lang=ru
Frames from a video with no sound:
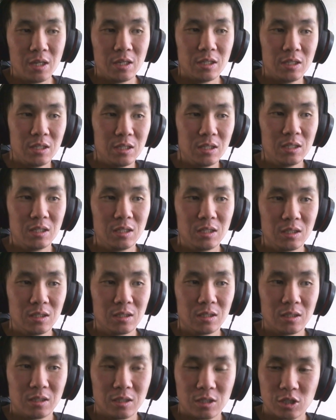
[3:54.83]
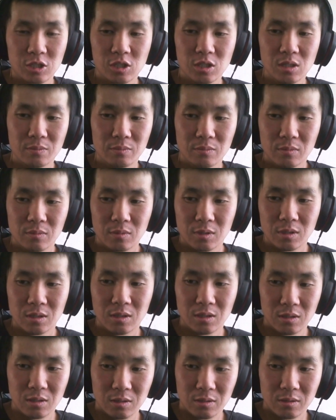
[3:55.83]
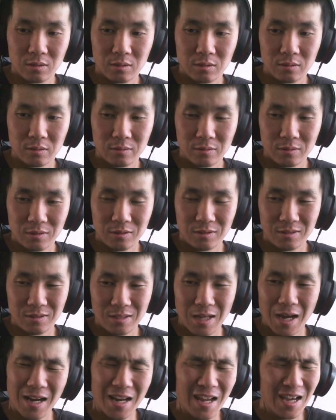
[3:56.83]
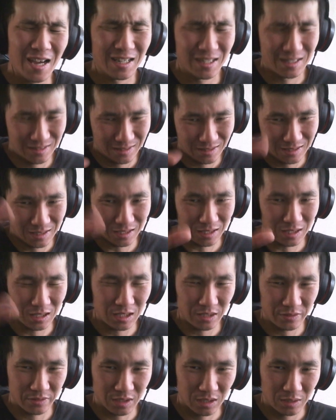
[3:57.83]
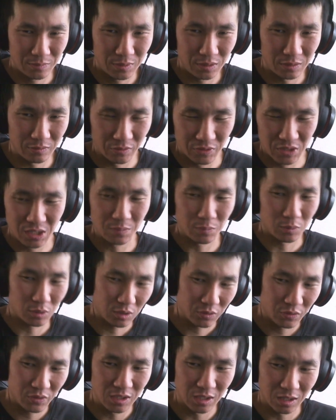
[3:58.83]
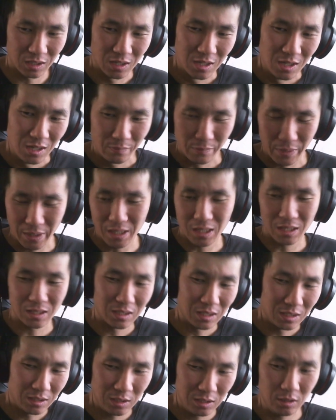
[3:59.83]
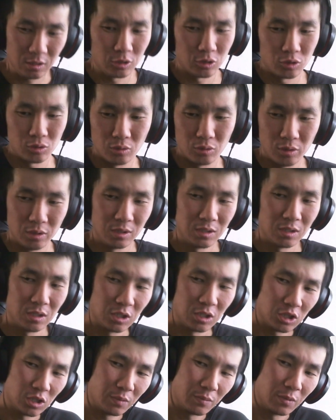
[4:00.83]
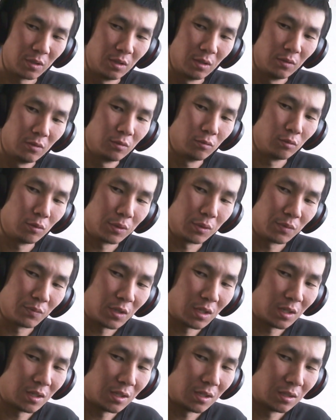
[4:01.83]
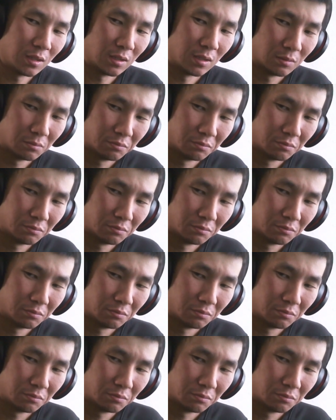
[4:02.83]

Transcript: и режим э, а королевская битва, все против всех. Понятное дело, что эти режимы, в общем-то, а,